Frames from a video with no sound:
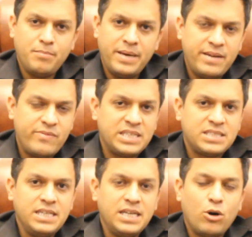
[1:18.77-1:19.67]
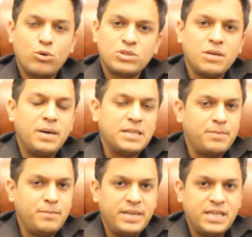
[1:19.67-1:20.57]
मैंने रेस्ट लिया और उसके बाद
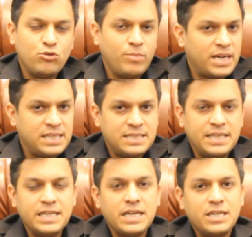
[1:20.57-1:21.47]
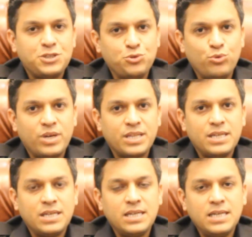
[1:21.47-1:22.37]
फिर मैंने दोबारा स्टडी करना शुरू कर दी